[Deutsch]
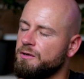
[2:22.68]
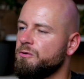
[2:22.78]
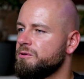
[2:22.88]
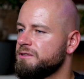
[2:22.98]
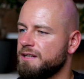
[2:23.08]

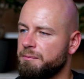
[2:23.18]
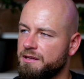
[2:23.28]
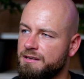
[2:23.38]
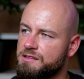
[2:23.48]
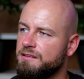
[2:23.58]
Und ich habe ihn
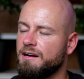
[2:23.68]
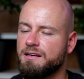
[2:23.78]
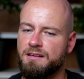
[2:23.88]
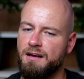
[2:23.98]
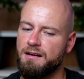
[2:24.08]
in den letzten Tagen
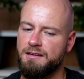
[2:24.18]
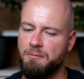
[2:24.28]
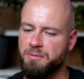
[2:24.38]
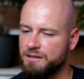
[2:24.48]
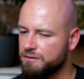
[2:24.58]
getragen, ich
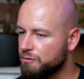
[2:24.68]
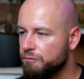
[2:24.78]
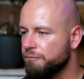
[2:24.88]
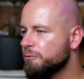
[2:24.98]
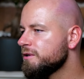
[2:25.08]
habe ihn
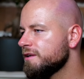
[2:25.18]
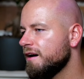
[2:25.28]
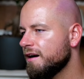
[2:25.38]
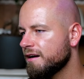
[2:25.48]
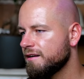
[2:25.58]
früh
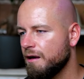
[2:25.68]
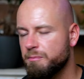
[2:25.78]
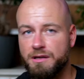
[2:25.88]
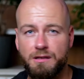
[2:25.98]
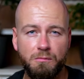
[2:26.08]
getragen, ich
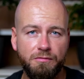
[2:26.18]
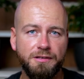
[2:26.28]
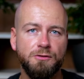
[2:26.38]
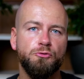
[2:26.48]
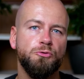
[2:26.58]
habe ihn im
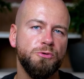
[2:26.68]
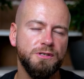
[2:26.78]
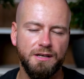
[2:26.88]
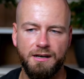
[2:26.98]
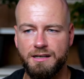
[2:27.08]
Fitnessstudio
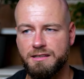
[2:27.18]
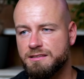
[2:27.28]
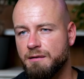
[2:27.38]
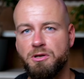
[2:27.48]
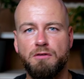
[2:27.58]
getragen,
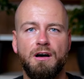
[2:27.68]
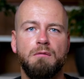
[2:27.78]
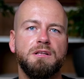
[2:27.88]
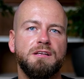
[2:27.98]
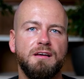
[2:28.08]
ich habe ihn auf
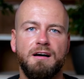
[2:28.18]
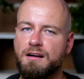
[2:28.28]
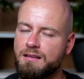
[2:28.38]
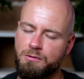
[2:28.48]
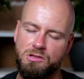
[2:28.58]
Arbeit
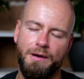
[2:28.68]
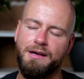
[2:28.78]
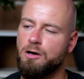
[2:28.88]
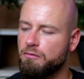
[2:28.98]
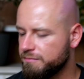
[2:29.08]
getragen, ich habe ihn zum
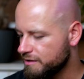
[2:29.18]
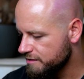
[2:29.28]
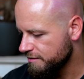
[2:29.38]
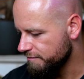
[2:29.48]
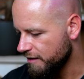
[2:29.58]
Einkaufen,
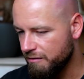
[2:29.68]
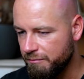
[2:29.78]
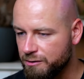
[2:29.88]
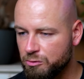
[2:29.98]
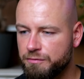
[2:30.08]
das war
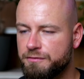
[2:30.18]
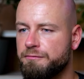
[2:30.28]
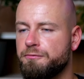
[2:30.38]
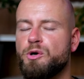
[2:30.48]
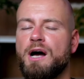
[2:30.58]
mein Duft
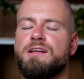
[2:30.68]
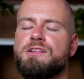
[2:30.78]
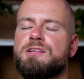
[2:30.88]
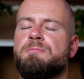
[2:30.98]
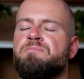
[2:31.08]
für
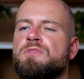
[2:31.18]
alles.